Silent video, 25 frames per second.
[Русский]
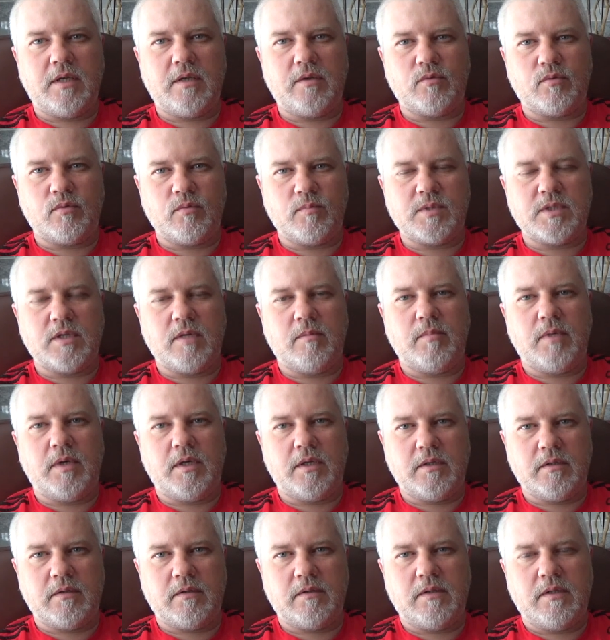YouTube
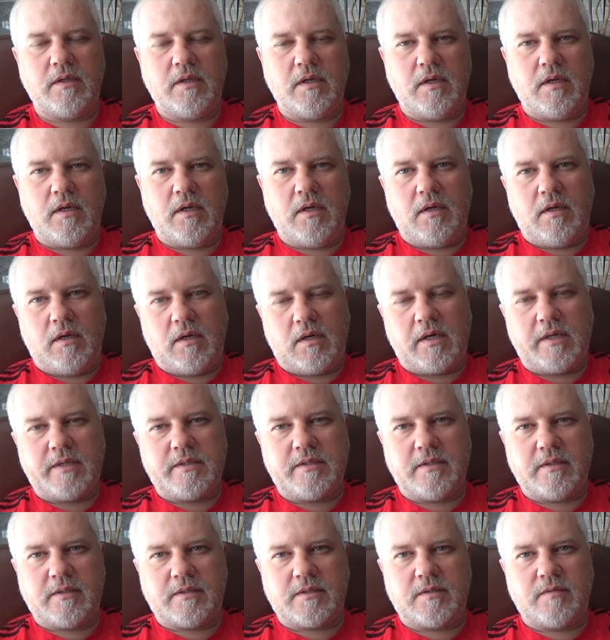забанил.
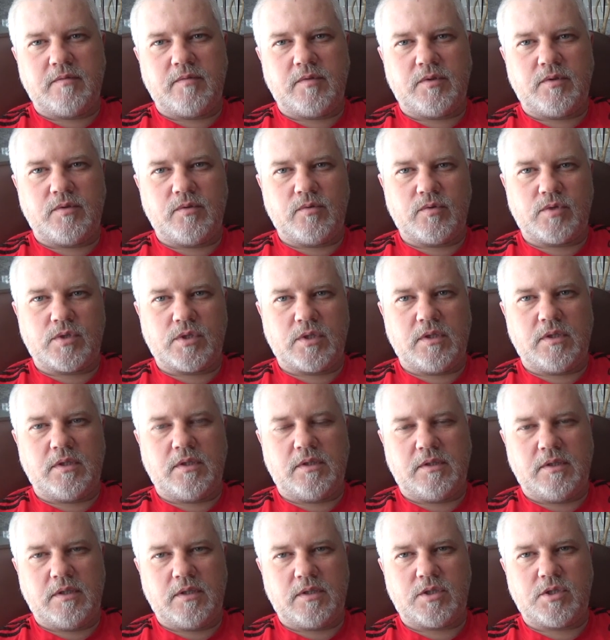Хотел сегодня уже
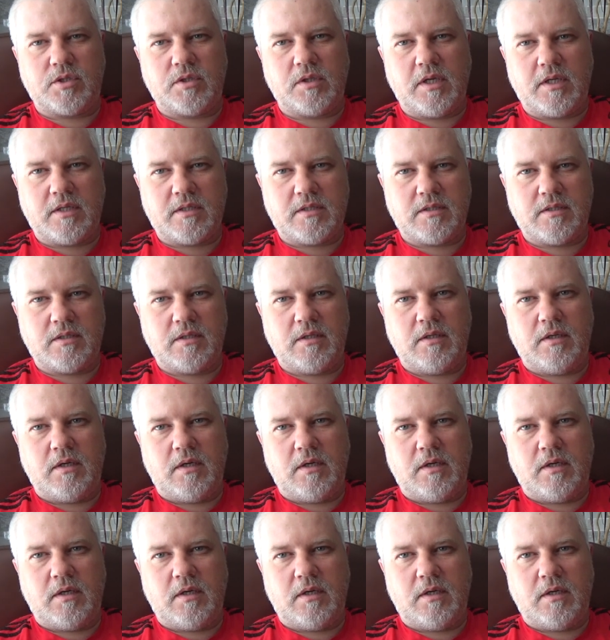начинать